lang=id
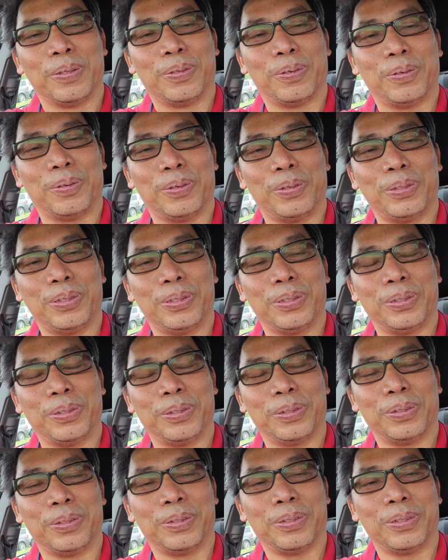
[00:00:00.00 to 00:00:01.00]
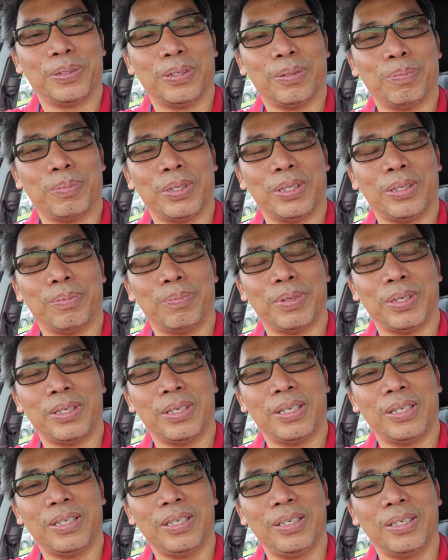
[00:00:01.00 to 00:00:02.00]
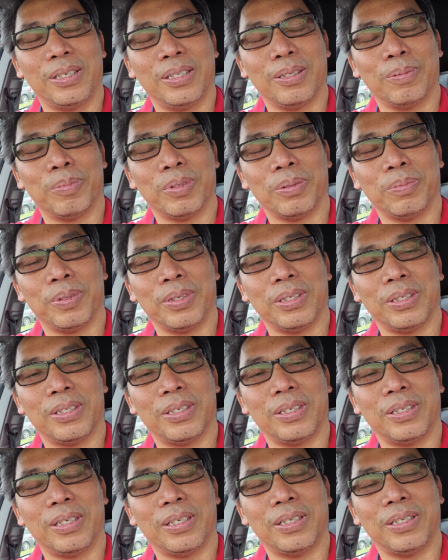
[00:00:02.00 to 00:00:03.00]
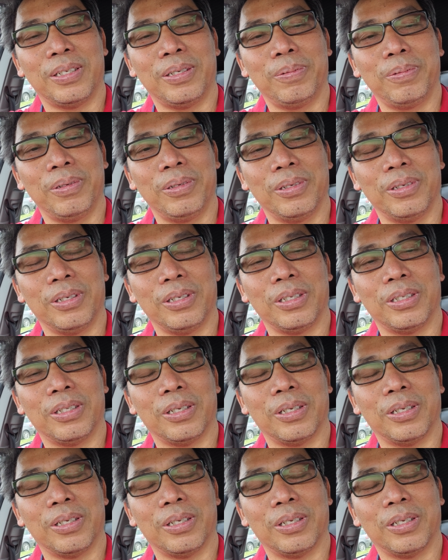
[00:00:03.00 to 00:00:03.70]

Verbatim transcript: terus teman-temannya ini ya teman-temannya istrinya ini eh,